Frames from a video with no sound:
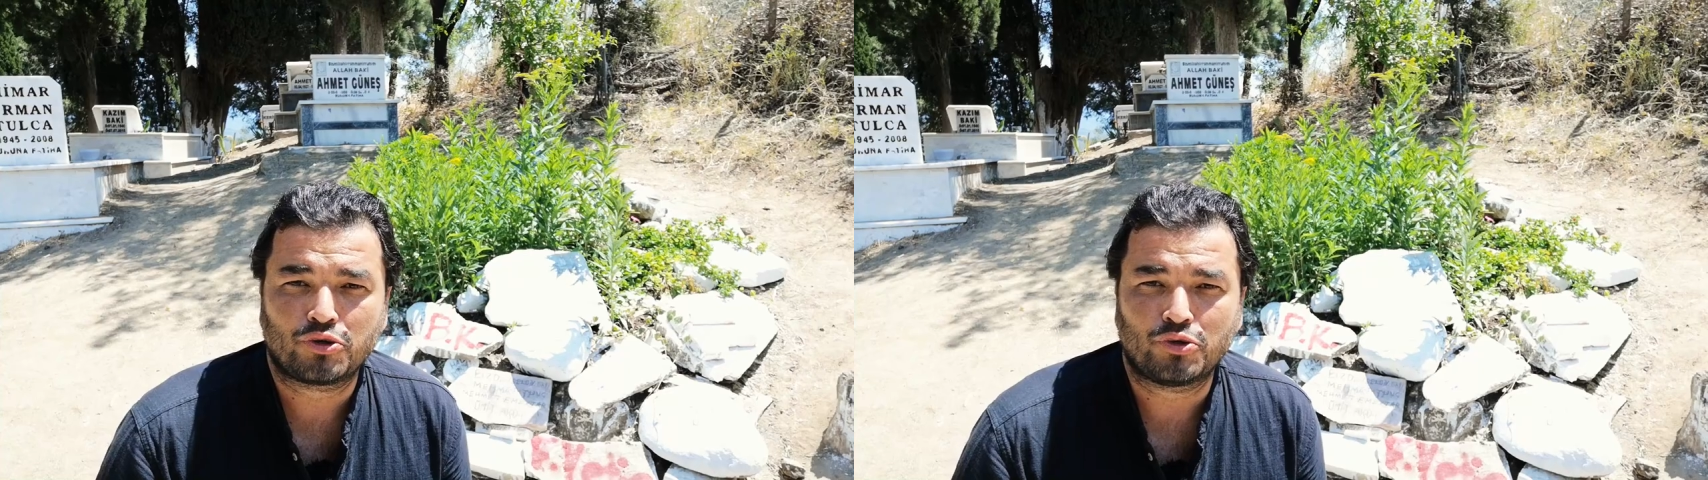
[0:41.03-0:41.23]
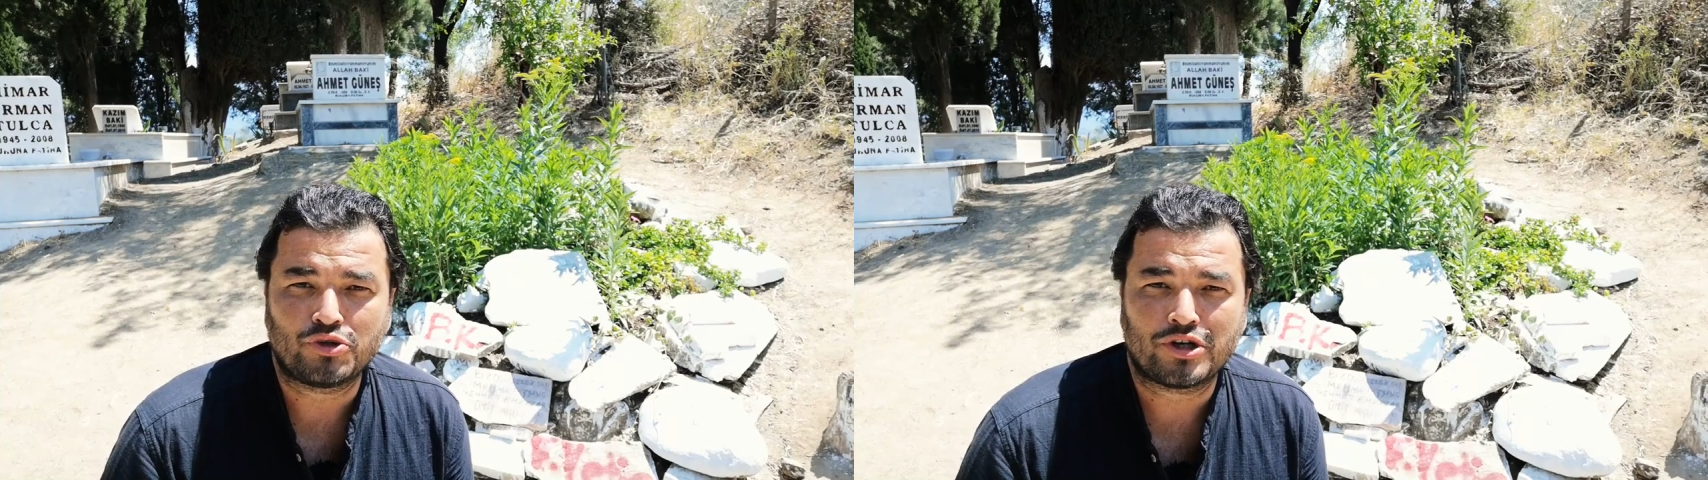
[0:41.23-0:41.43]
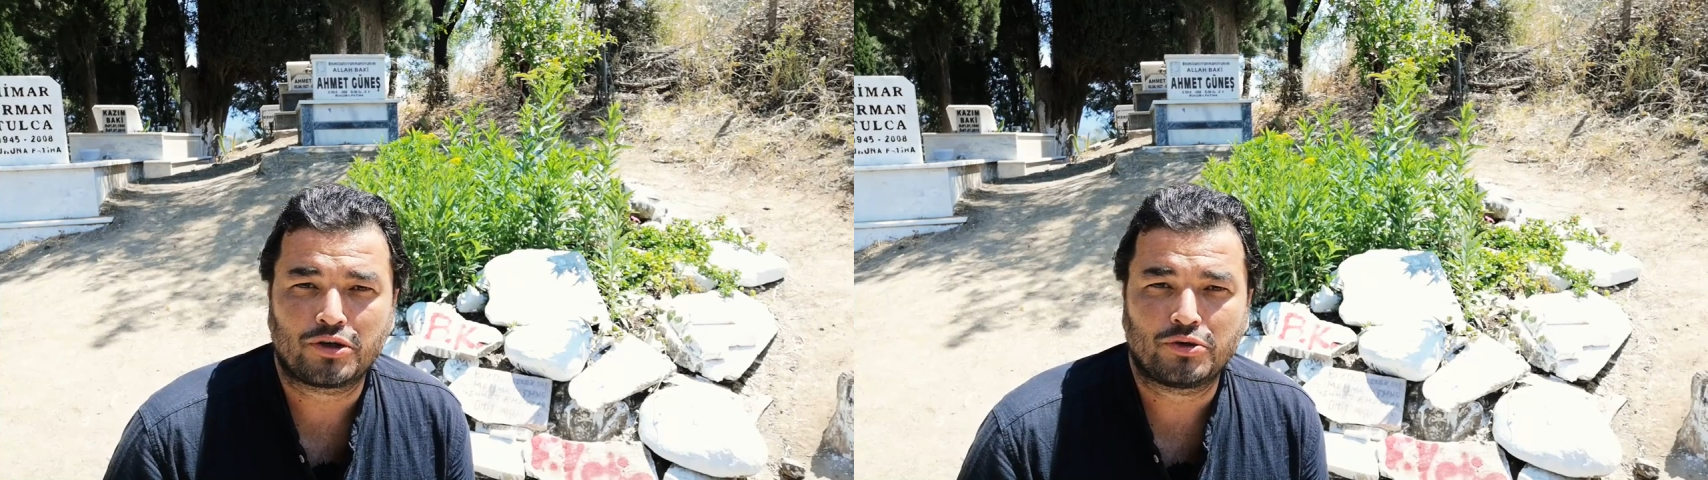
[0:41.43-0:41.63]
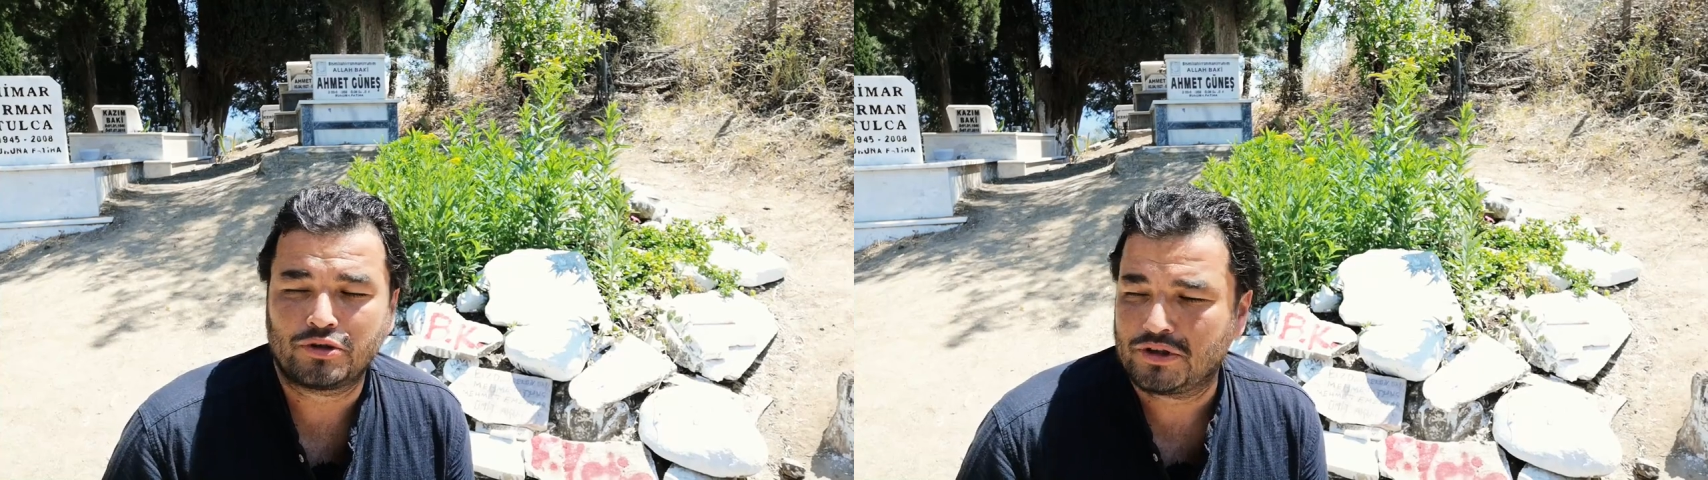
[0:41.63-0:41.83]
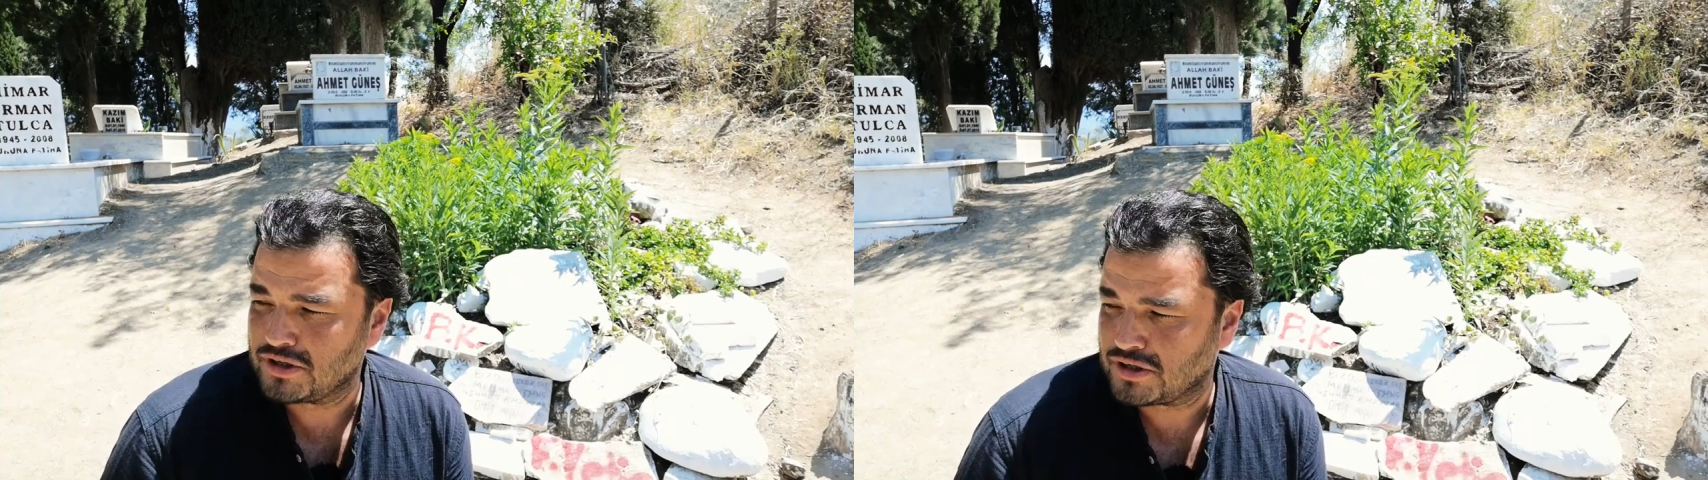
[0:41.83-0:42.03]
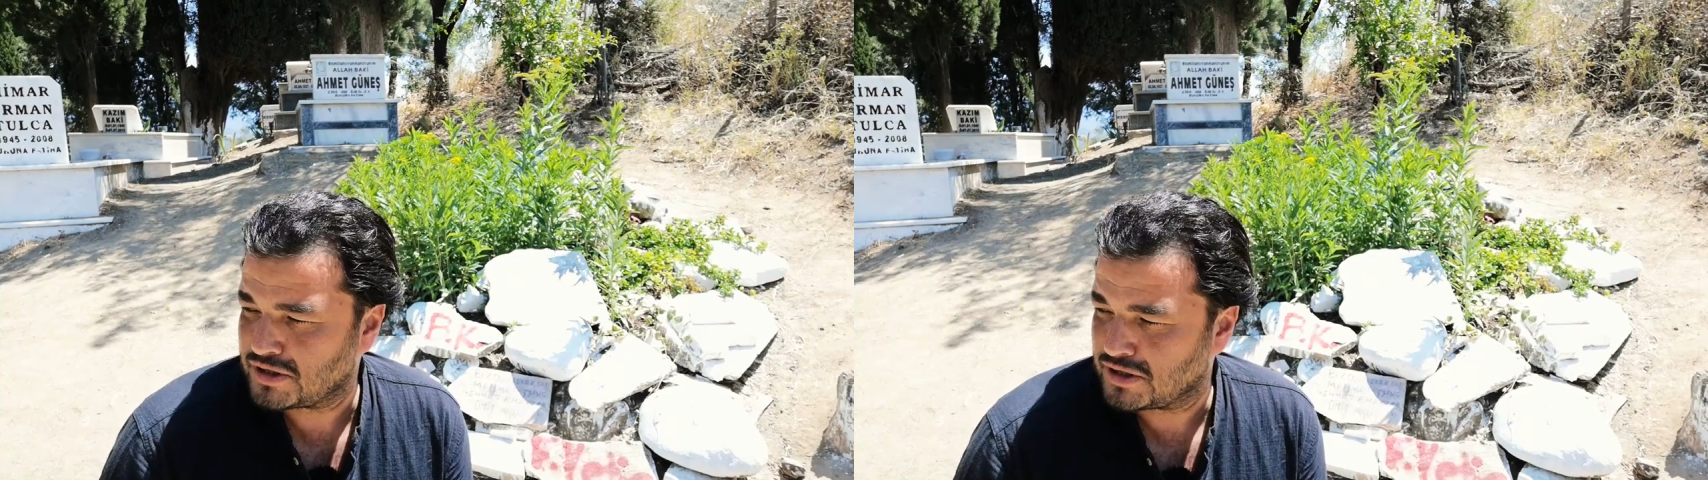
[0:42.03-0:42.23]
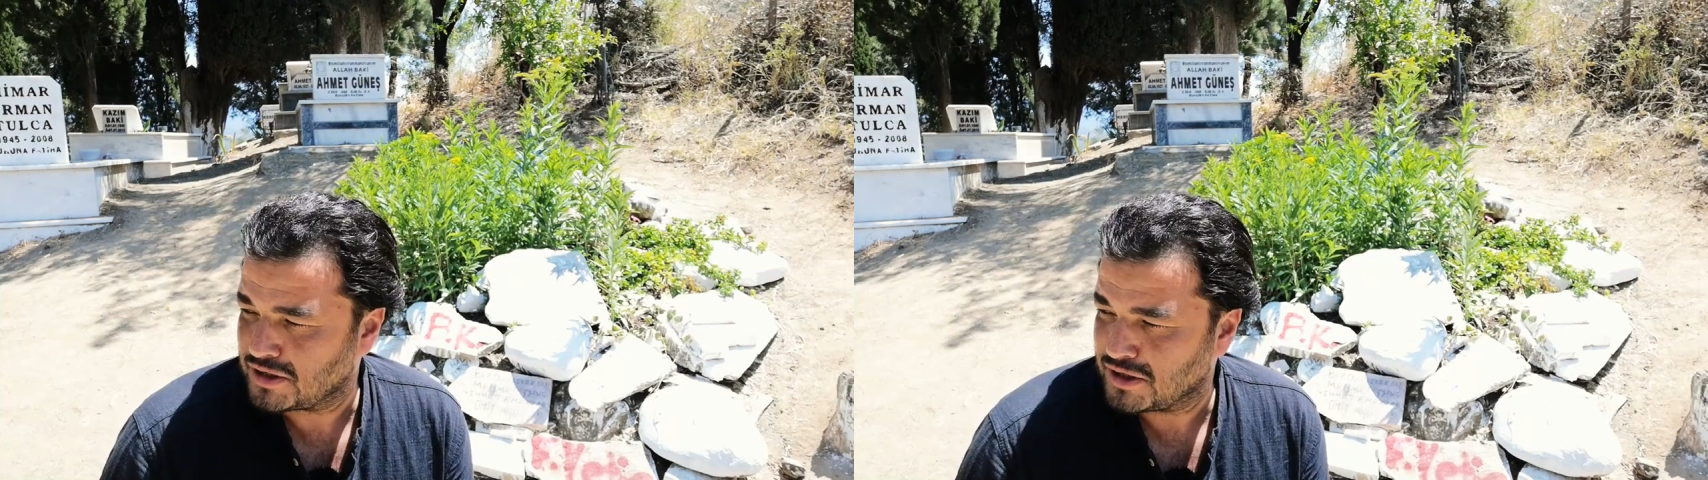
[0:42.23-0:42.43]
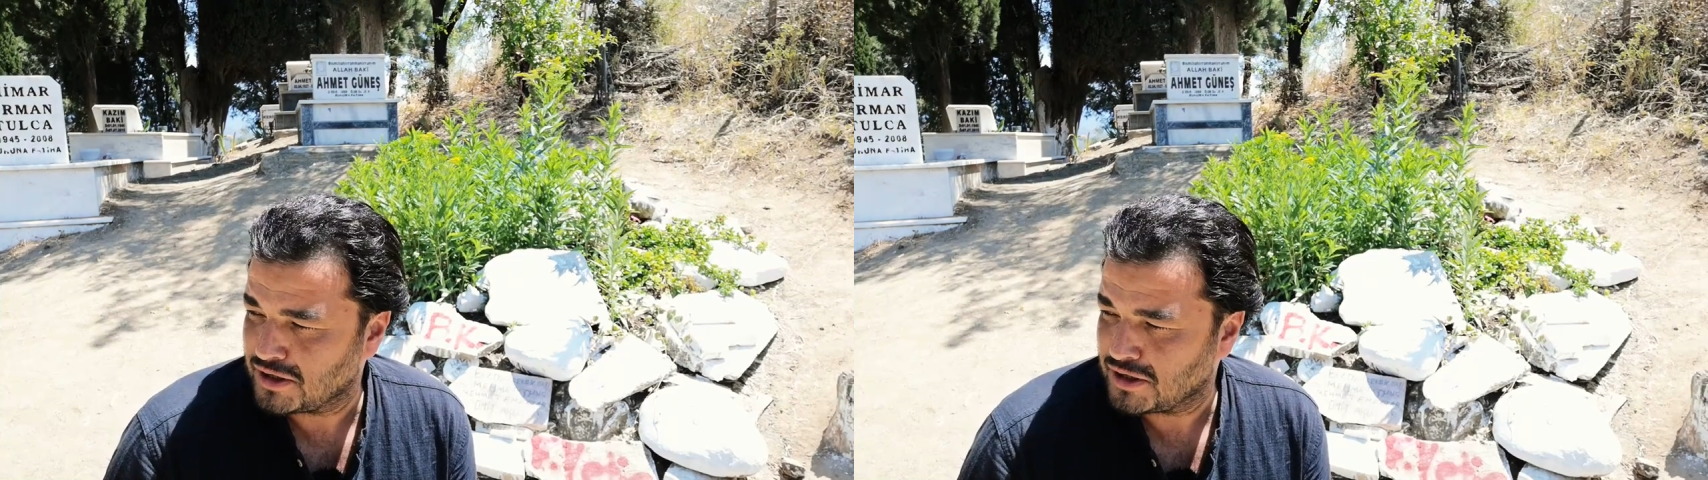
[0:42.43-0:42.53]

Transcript: Tuncel Kurtiz